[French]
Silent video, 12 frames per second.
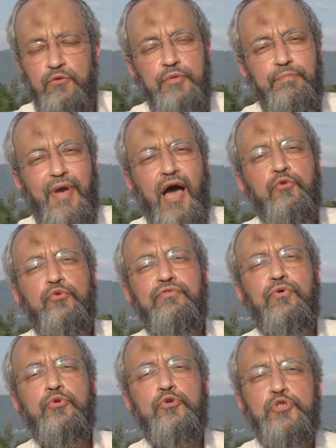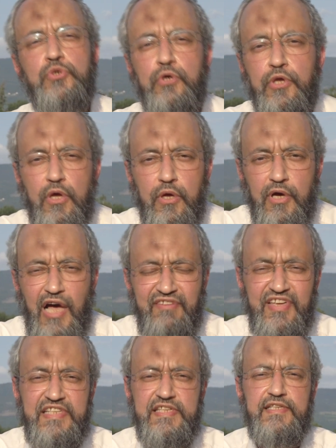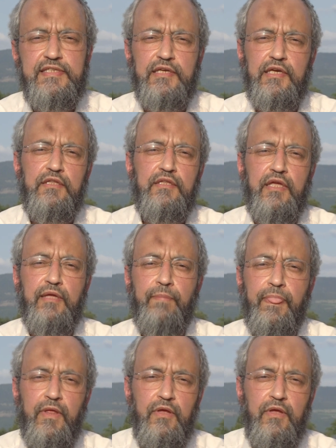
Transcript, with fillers: Il lui parle du fond de son cœur, avec sincérité,